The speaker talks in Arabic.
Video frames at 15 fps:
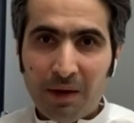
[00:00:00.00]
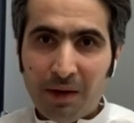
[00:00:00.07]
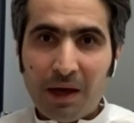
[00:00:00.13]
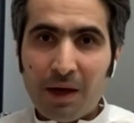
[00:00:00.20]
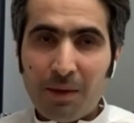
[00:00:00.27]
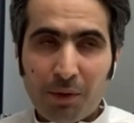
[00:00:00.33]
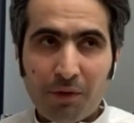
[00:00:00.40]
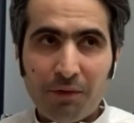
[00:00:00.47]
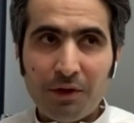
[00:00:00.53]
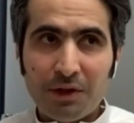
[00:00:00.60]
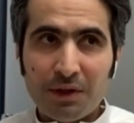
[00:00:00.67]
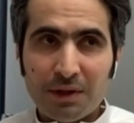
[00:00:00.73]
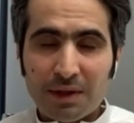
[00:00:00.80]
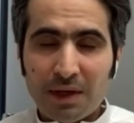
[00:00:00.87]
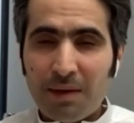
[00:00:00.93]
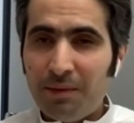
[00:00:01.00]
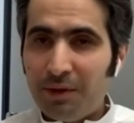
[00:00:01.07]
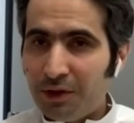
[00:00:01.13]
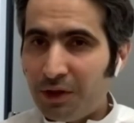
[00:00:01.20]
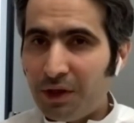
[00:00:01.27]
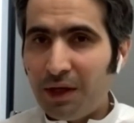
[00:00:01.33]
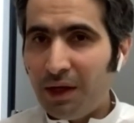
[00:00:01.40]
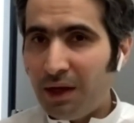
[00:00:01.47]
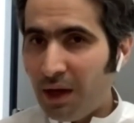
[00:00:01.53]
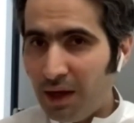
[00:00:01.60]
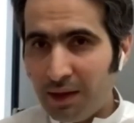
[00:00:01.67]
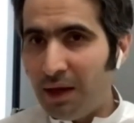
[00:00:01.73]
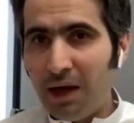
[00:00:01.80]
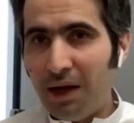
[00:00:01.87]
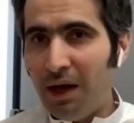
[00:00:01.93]
يعني كان بروفيجنز عام 20
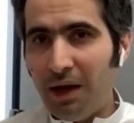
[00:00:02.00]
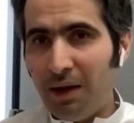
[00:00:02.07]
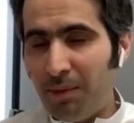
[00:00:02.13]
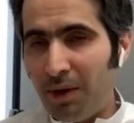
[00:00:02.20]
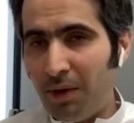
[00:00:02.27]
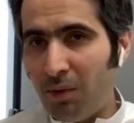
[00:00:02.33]
حتى الان اعلى